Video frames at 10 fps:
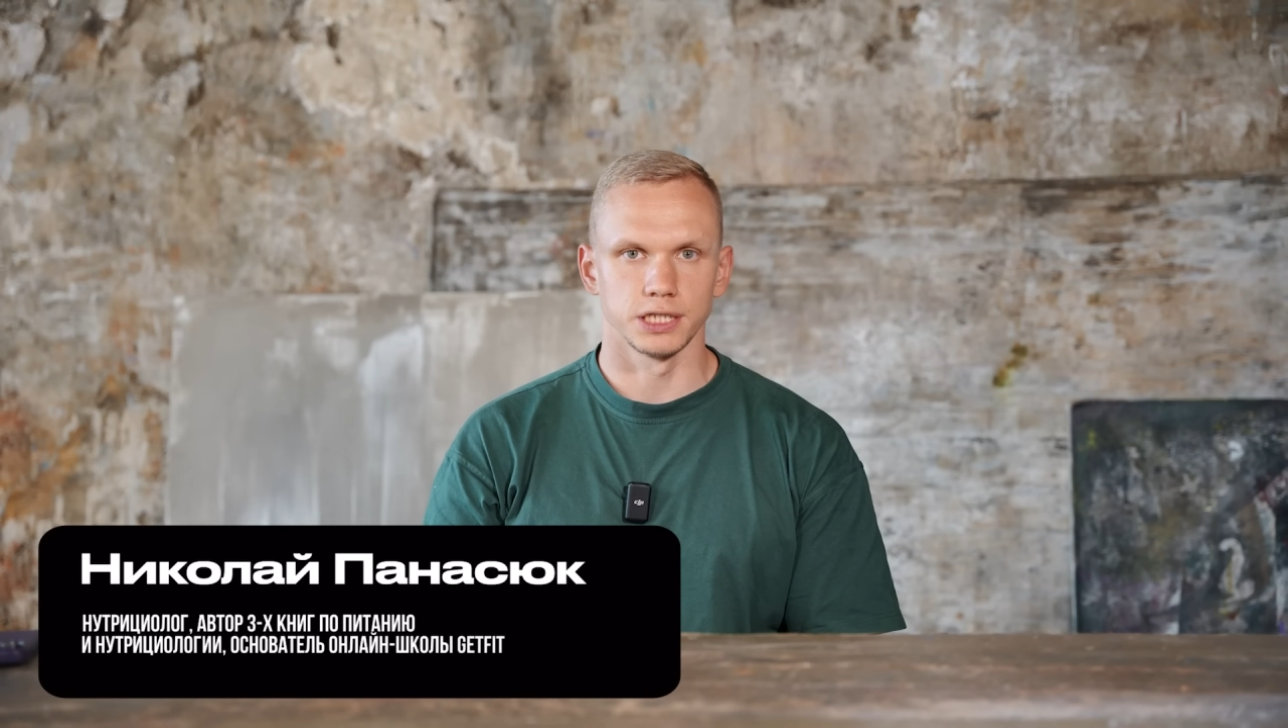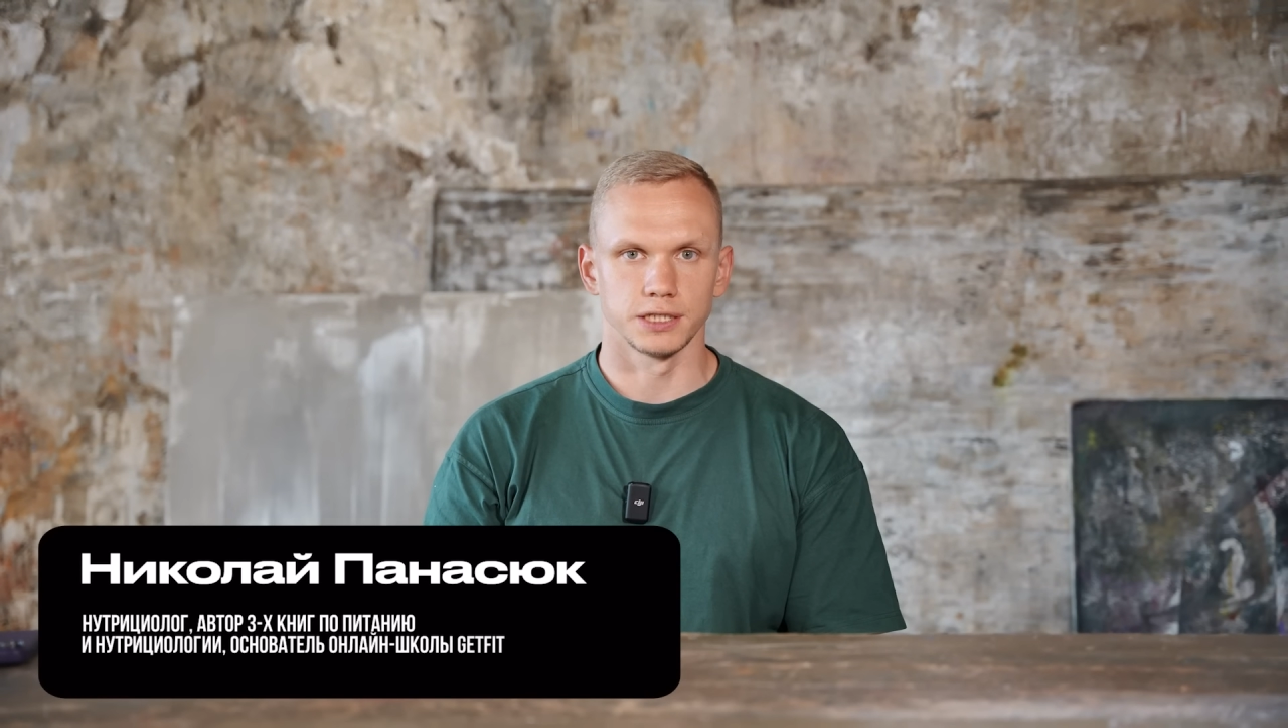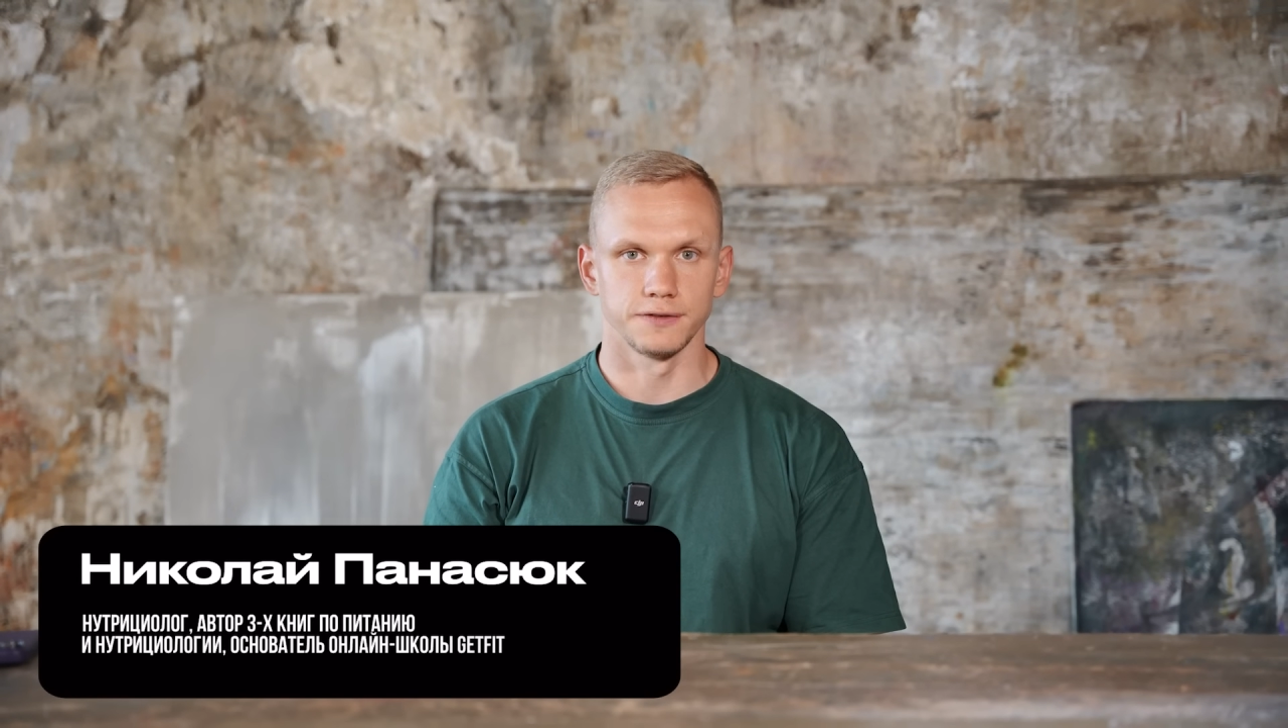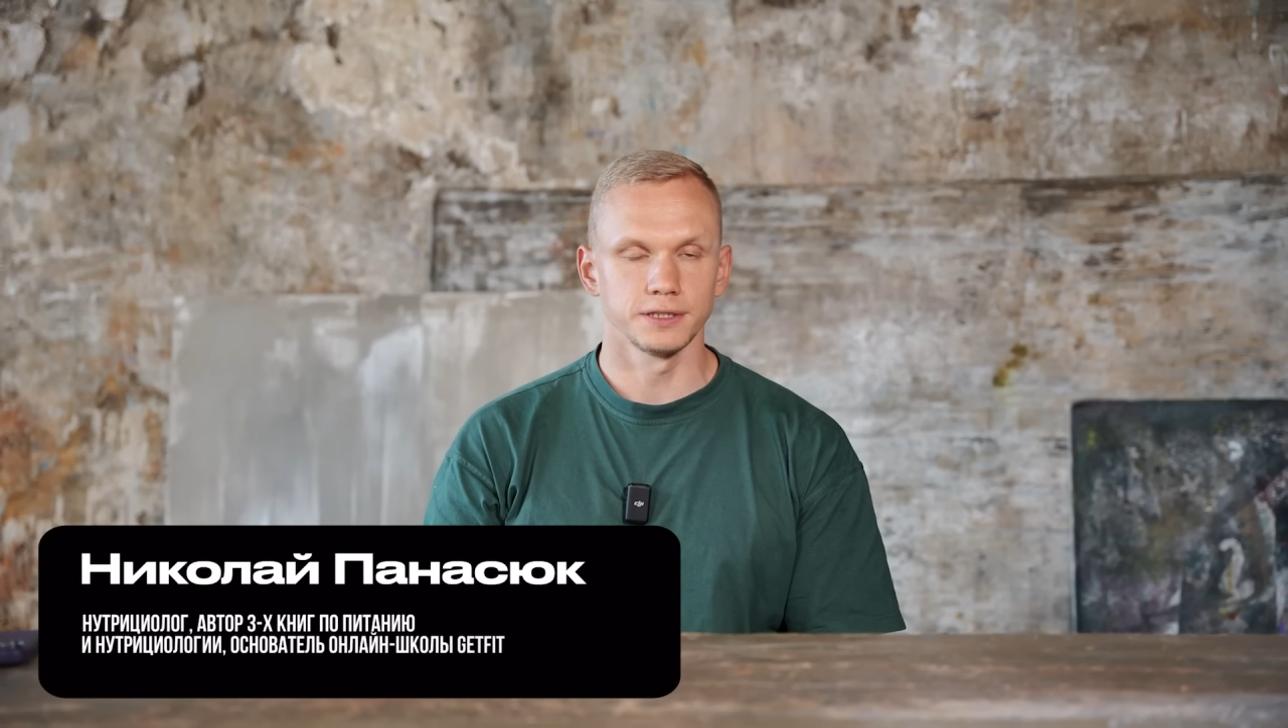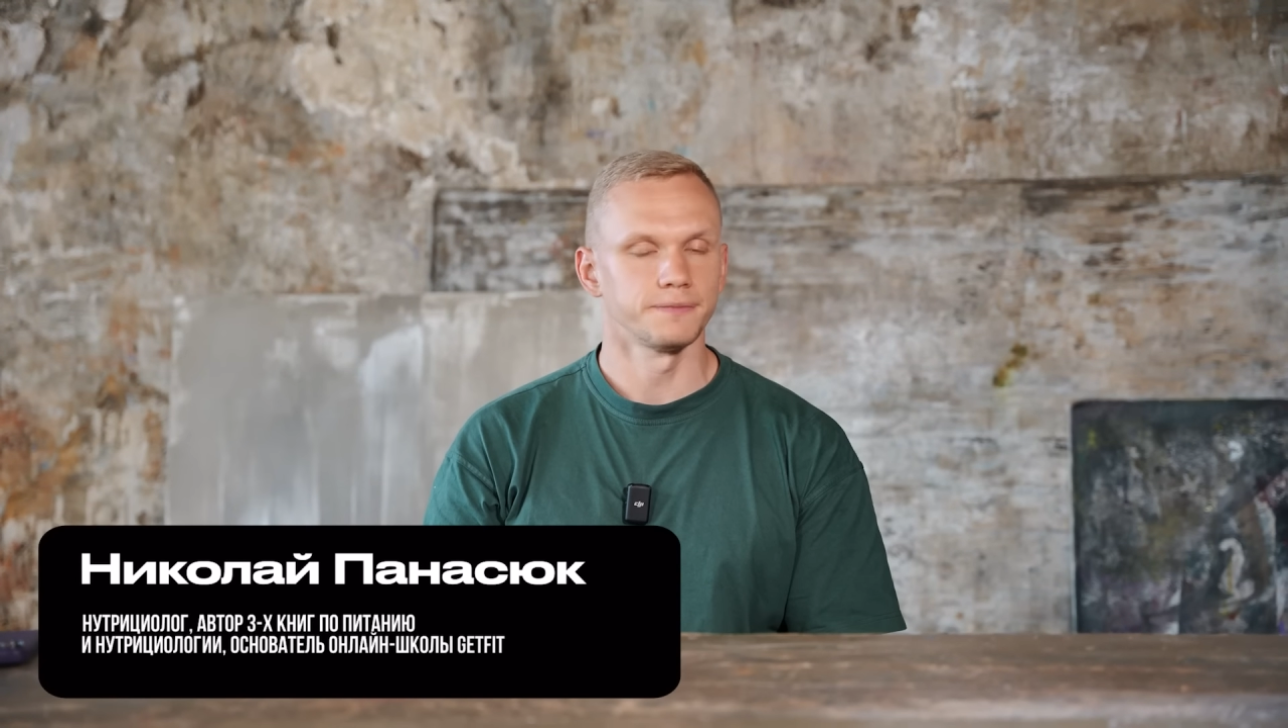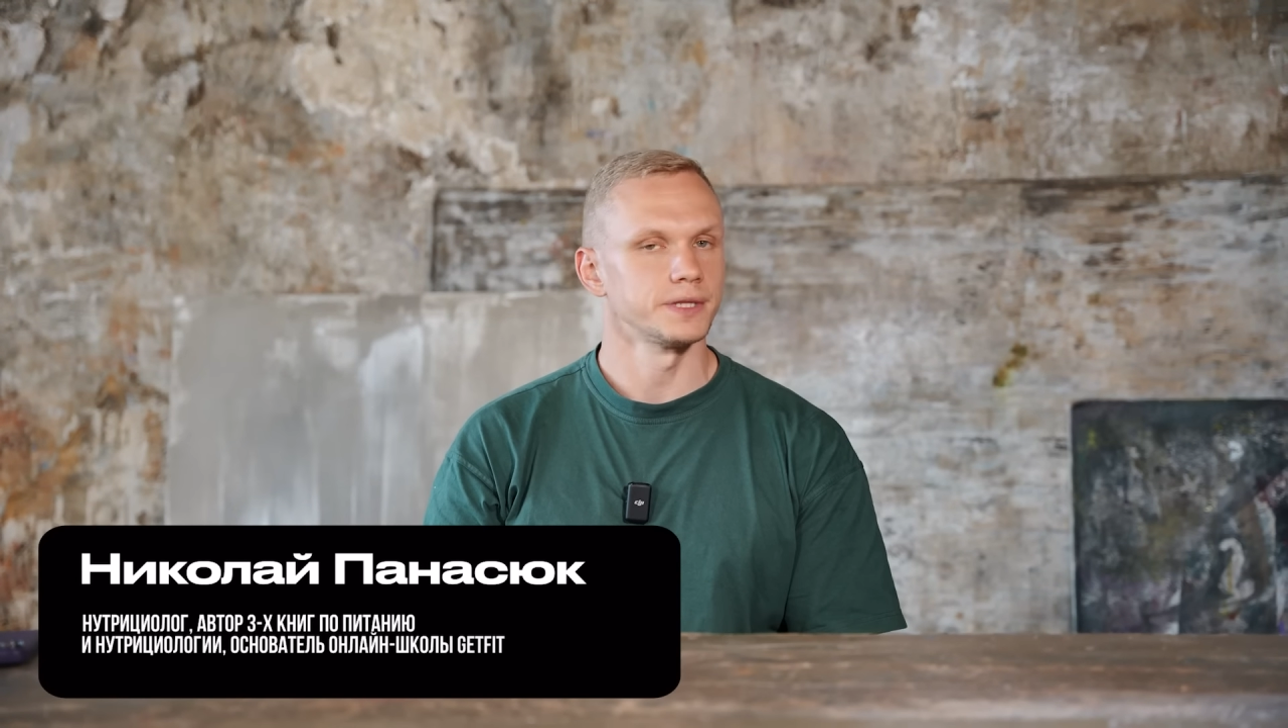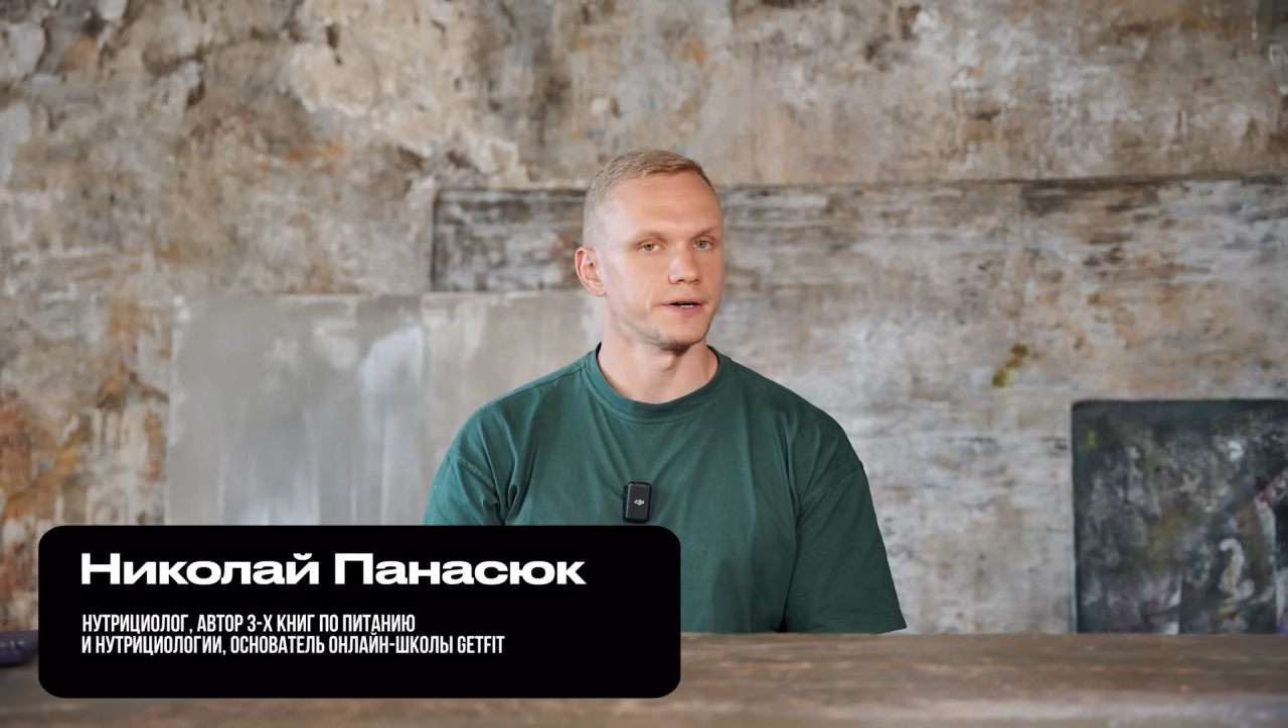GetFit.